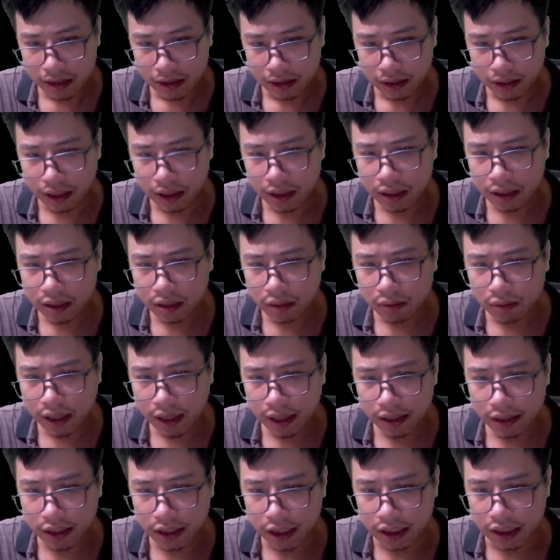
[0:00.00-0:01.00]
Thanh niên tóc
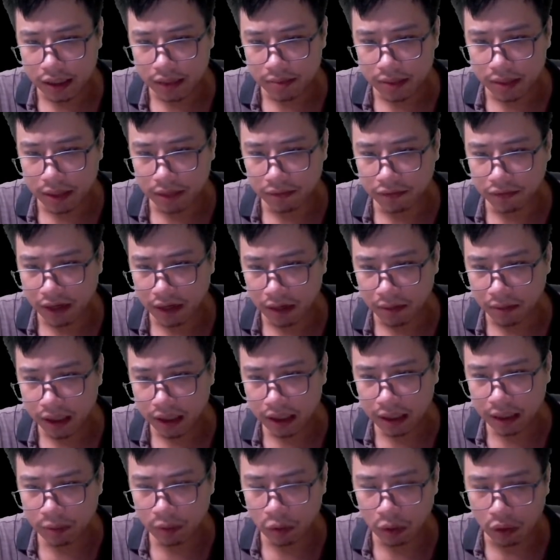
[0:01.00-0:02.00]
đen nhìn chằm chằm vào mi
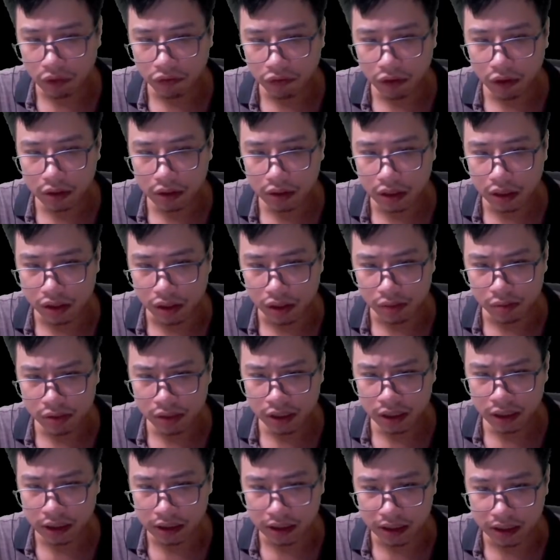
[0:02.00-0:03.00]
tâm của pho tượng chống
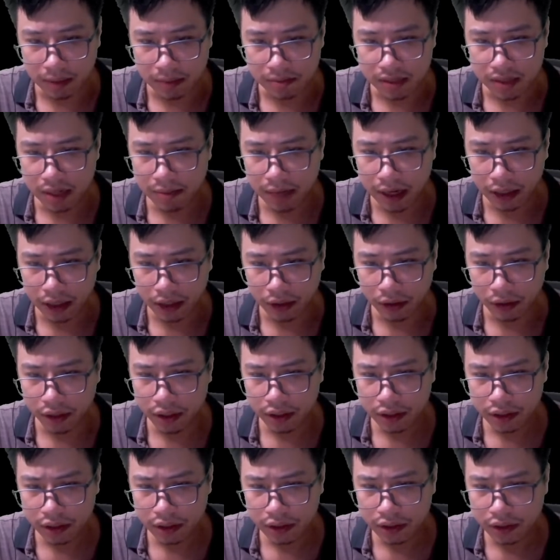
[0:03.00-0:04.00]
trời, chậm rãi mà
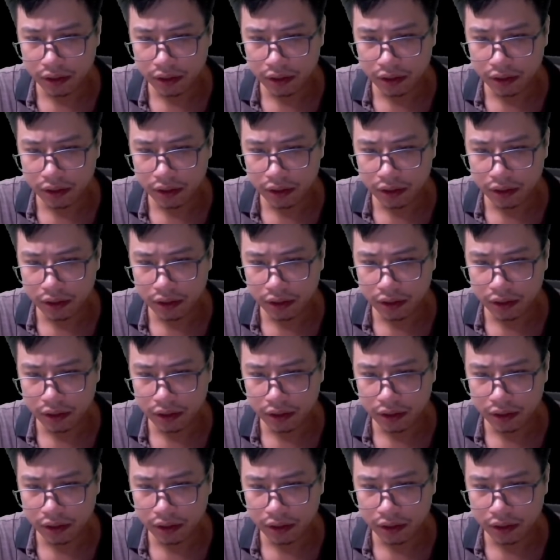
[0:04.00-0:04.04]
nói.